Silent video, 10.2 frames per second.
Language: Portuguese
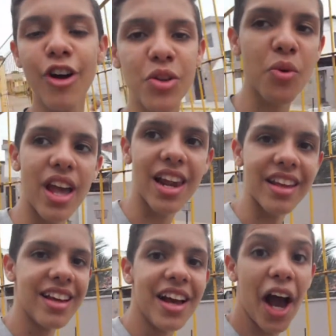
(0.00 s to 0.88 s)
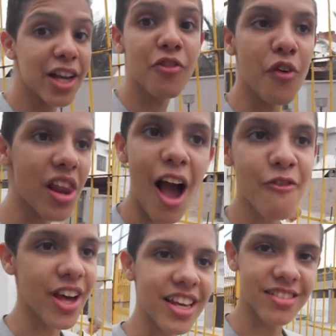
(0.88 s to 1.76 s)
foto com ele. A gente foi lá,
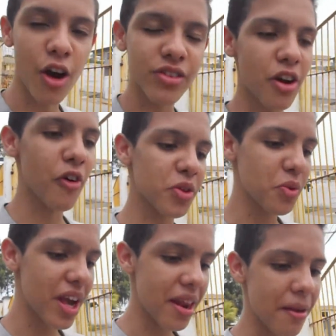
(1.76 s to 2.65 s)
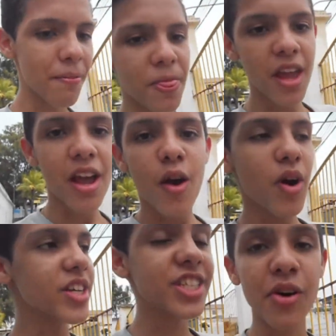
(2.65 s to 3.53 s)
felizão, tirou foto com ele.
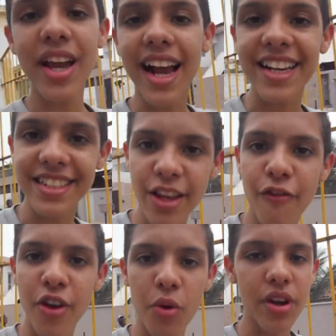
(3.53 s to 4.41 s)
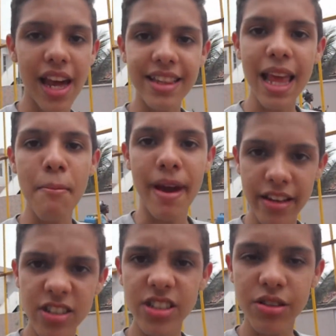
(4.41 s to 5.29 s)
Quando a gente chegou em casa, a gente viu que ele tem
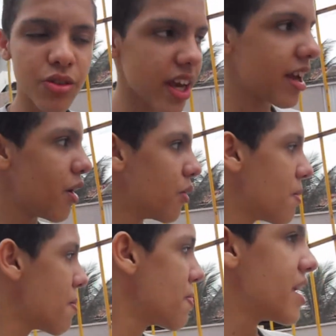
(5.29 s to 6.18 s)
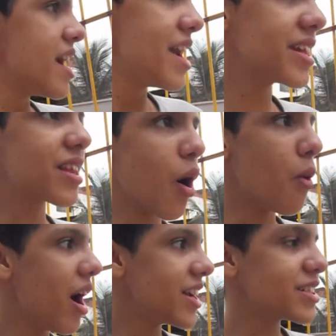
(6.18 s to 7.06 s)
menos inscrito que eu.
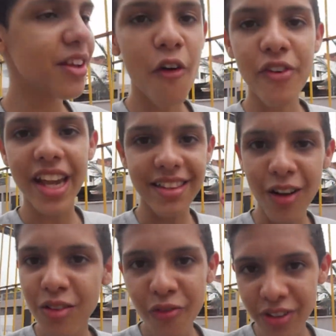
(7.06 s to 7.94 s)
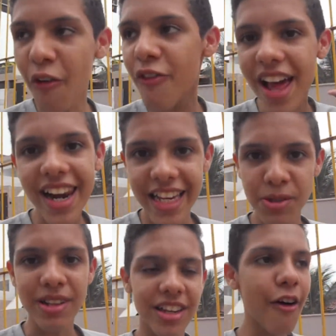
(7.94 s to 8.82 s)
Então, gente, eu fiquei tão, tão feliz
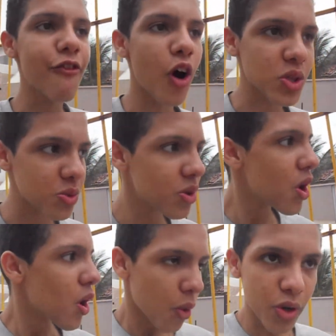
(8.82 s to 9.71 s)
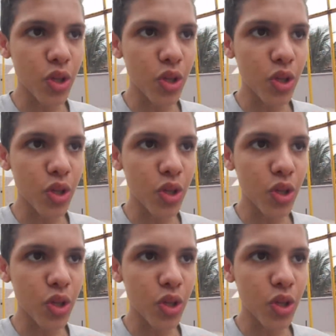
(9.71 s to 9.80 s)
pra tirar foto com um